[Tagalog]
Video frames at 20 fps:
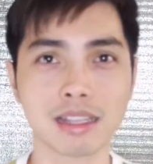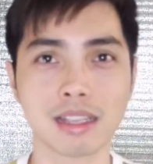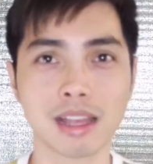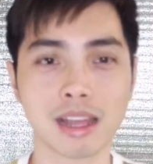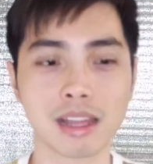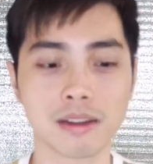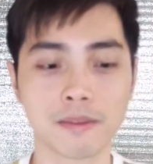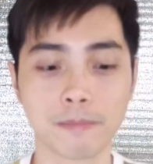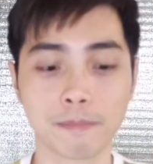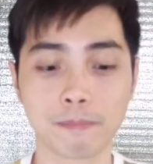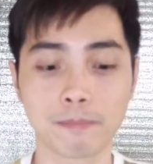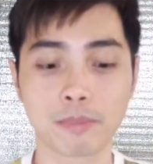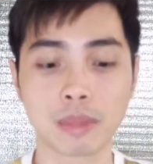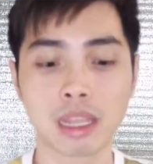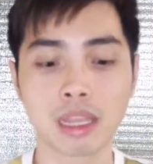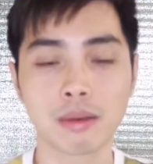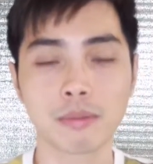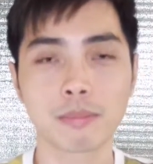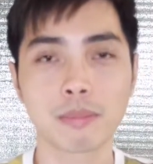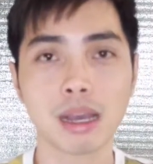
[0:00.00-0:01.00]
ganyan,
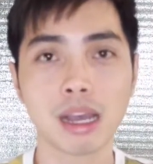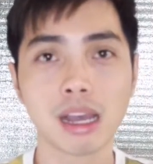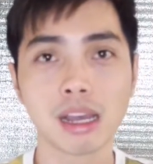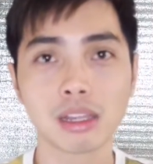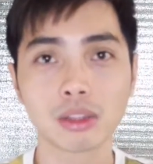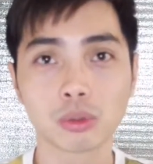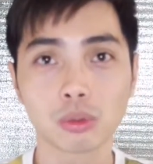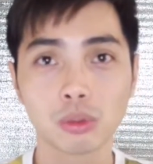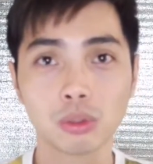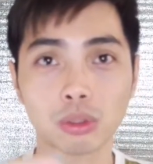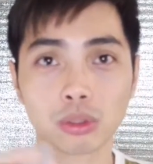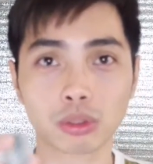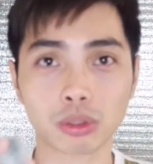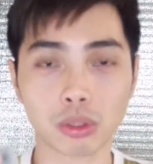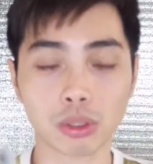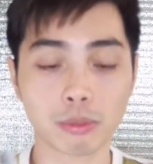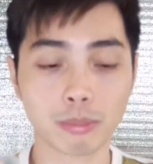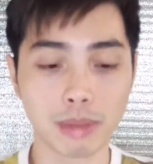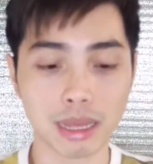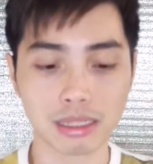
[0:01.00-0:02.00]
makakatulong
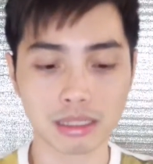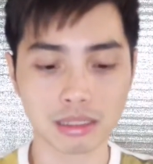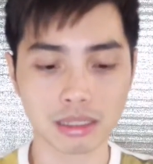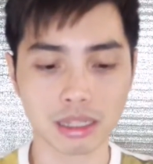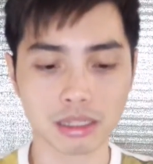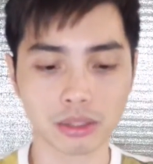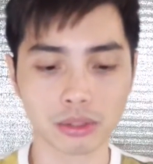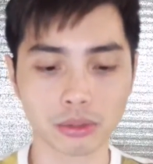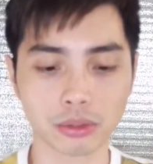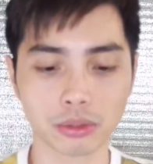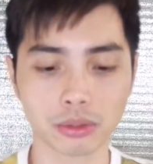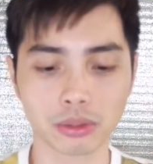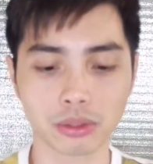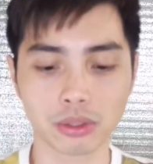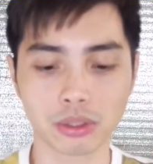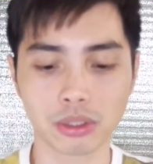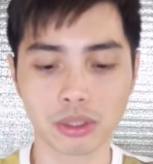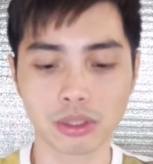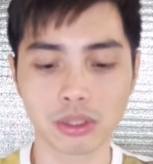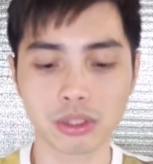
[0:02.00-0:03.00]
tong mask na to.
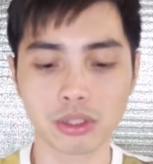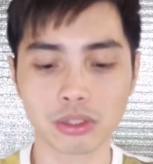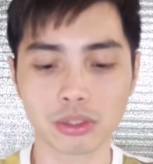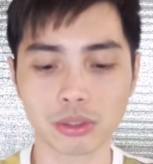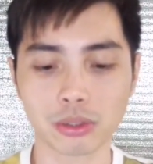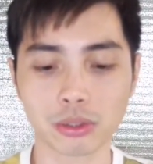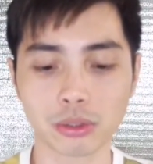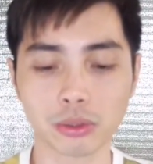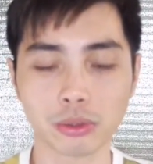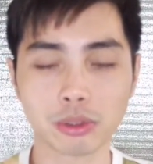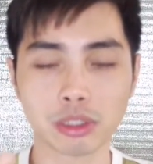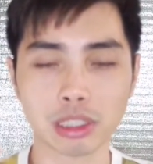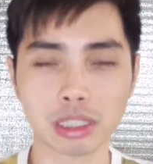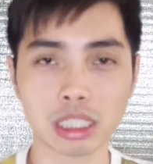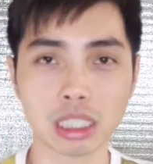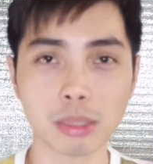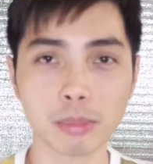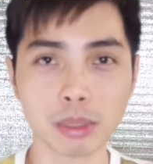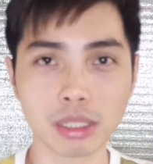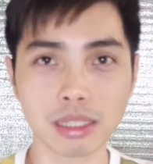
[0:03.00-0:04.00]
So,
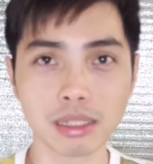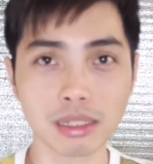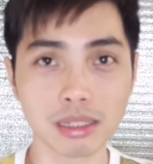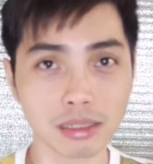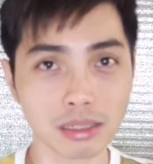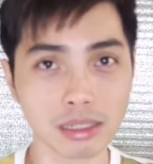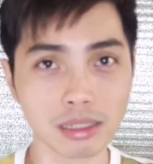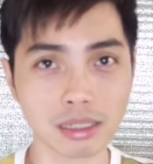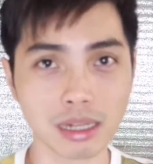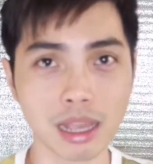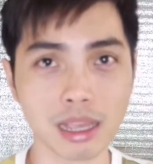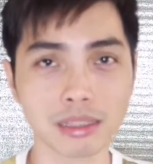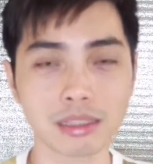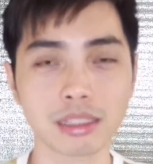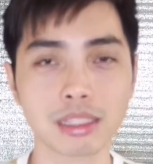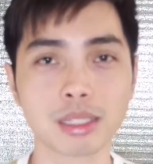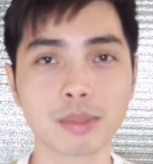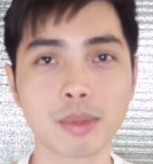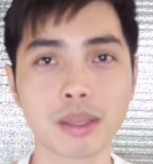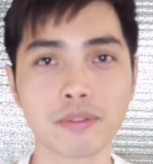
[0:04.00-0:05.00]
hindi ko pa siya natatry.
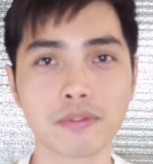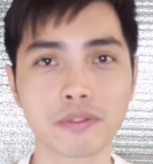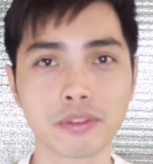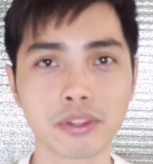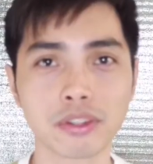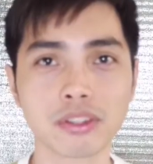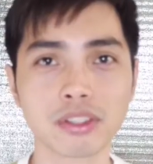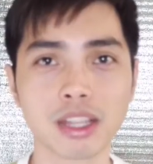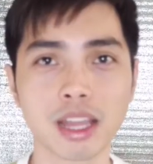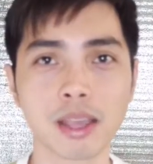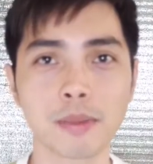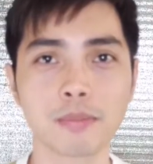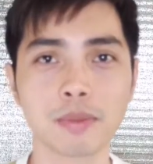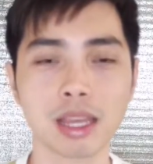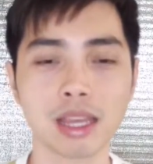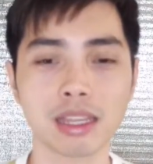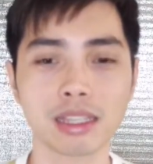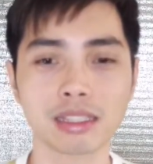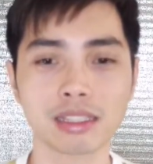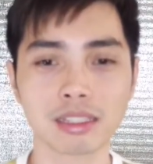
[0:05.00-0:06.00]
This is my first
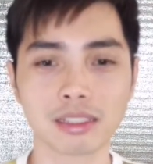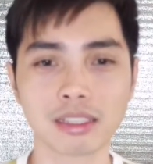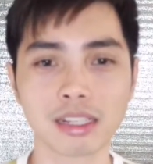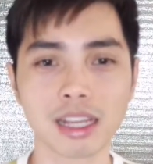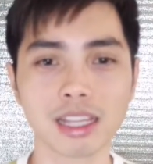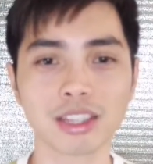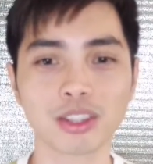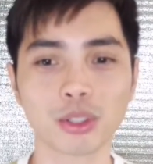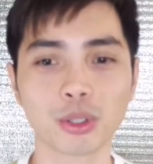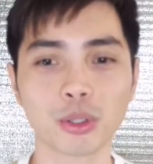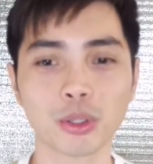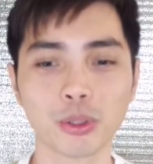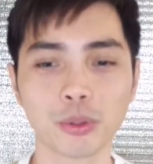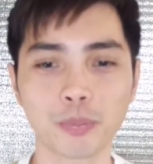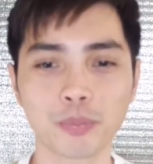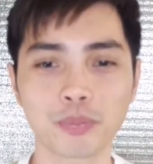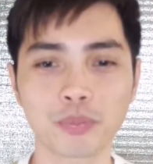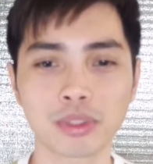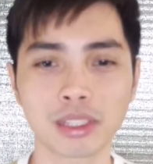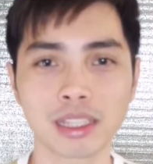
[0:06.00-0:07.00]
time na itatry to.
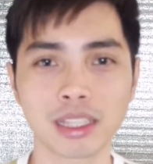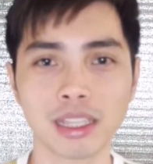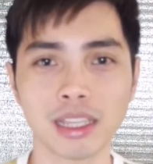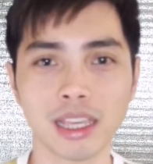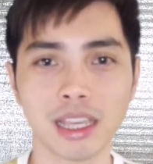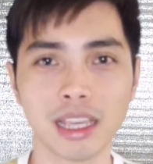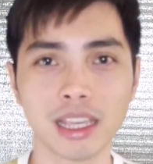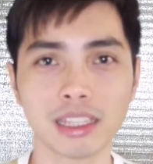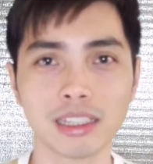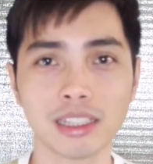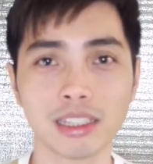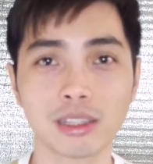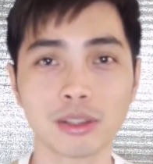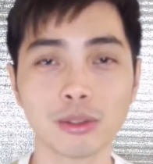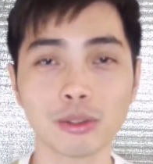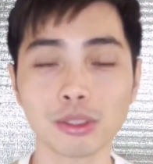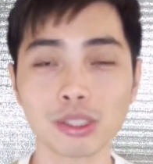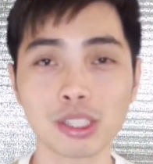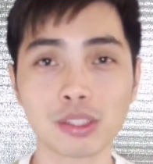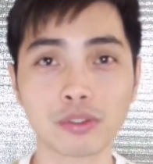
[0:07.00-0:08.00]
And
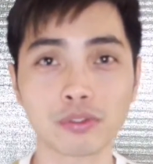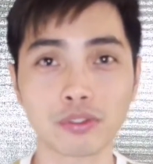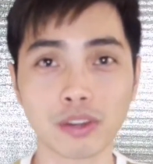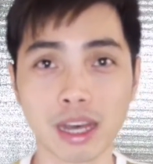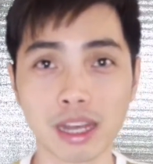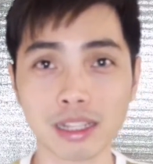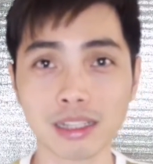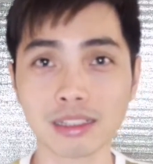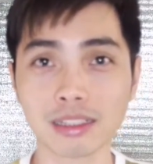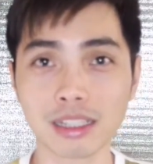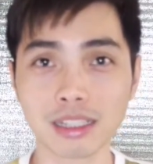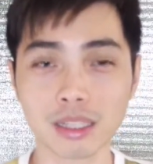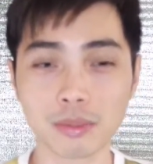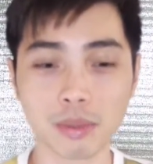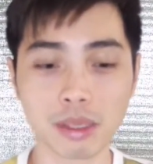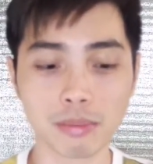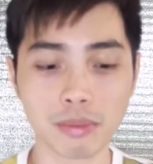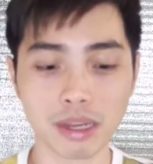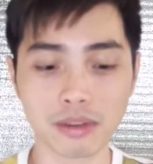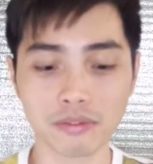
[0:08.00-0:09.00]
it looks fun kasi
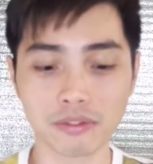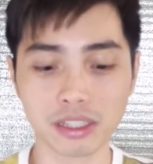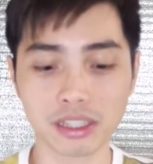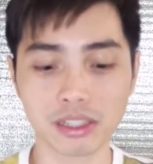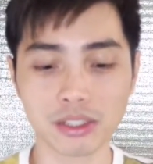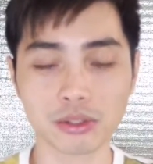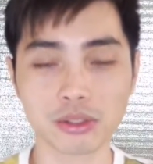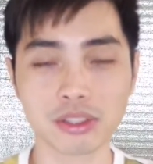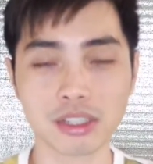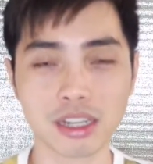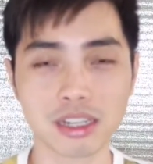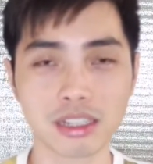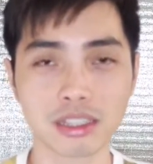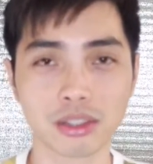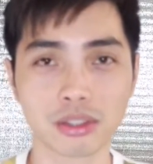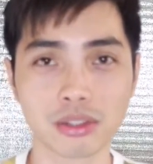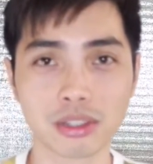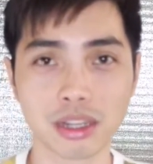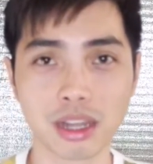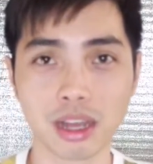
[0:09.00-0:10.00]
may mga videos na
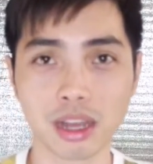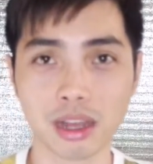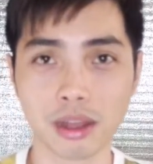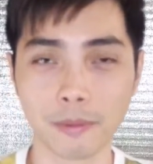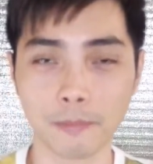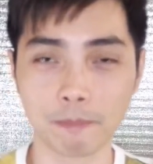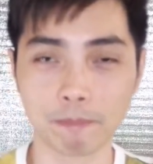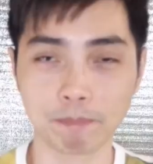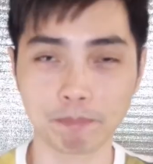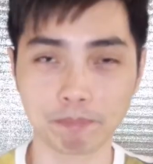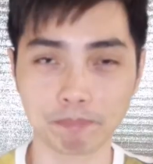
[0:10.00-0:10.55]
nito sa